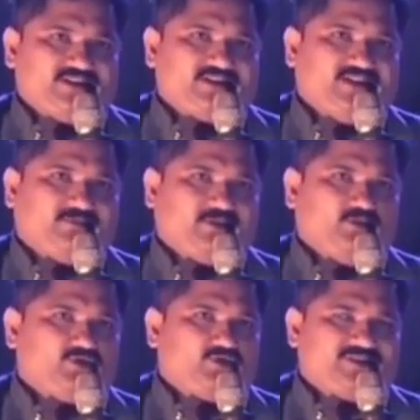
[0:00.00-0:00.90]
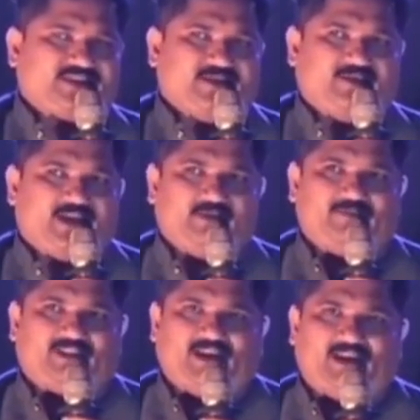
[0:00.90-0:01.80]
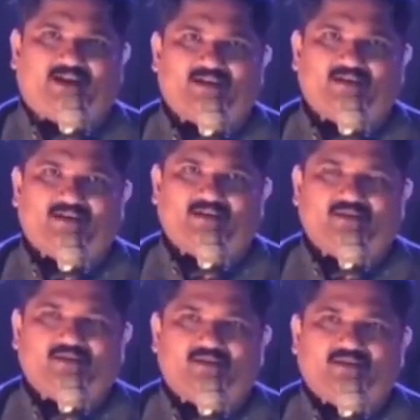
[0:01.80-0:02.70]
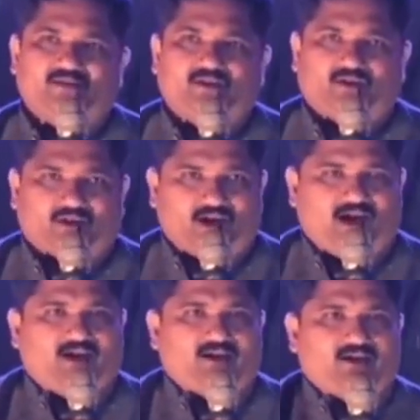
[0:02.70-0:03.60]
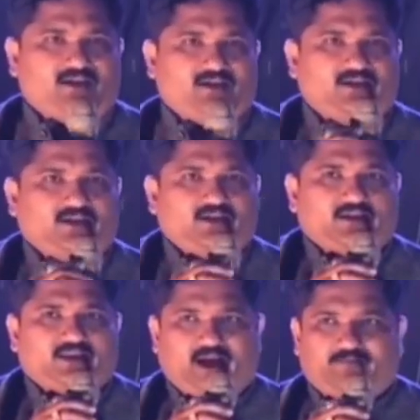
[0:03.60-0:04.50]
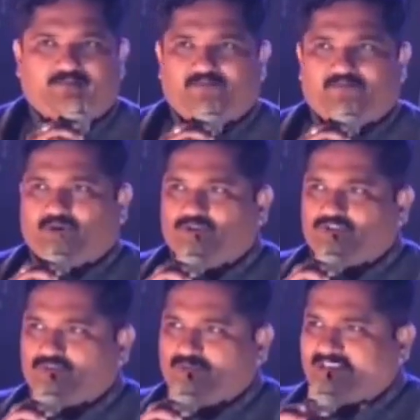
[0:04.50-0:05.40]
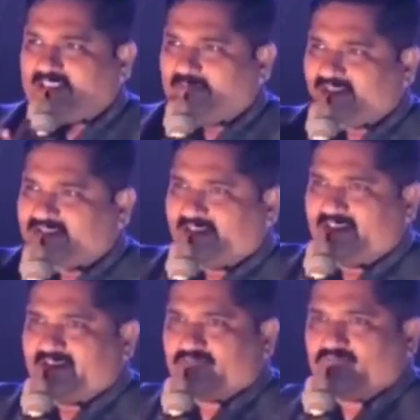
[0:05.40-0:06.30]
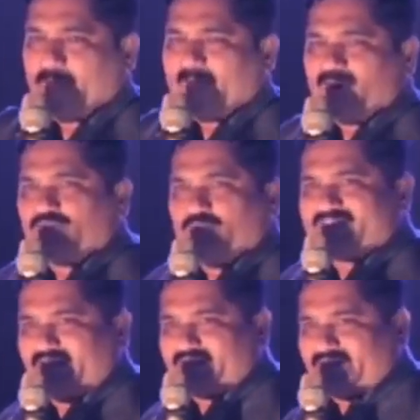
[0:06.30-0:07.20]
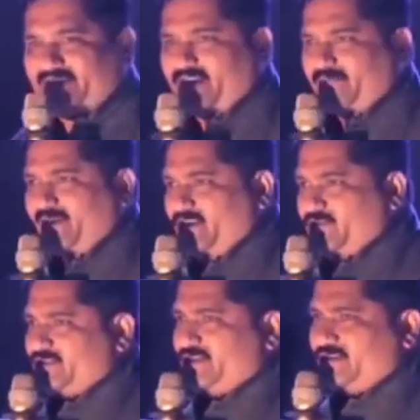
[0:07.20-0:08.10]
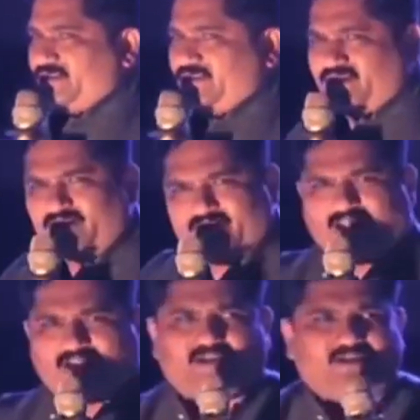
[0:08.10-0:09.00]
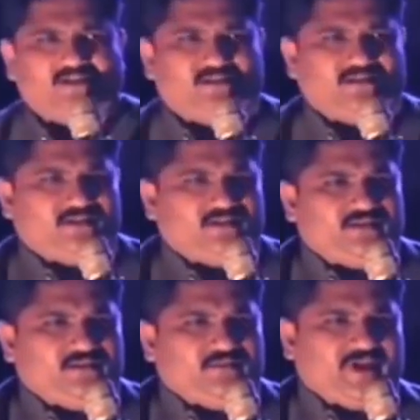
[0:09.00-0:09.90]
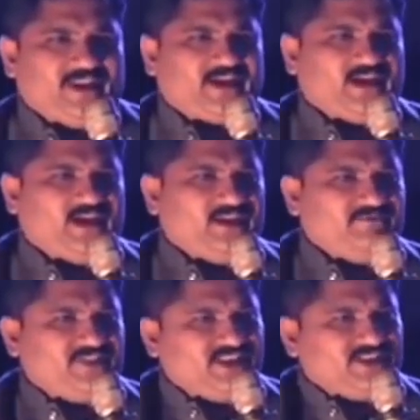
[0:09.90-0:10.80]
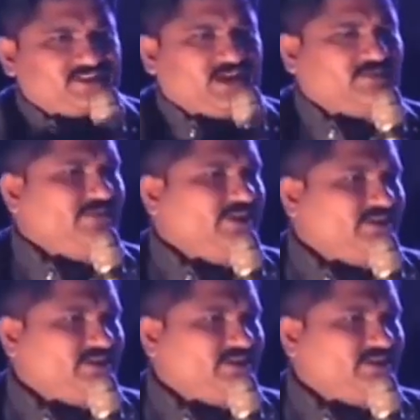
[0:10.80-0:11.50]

किसी ने प्रभु यीशु मसीह के बारे में बताया और कहा कि आप प्रभु यीशु मसीह के पास आइए वो तुम्हें शांति देगा मैंने उसे डांटा मैंने कहा यह विदेशी धर्म है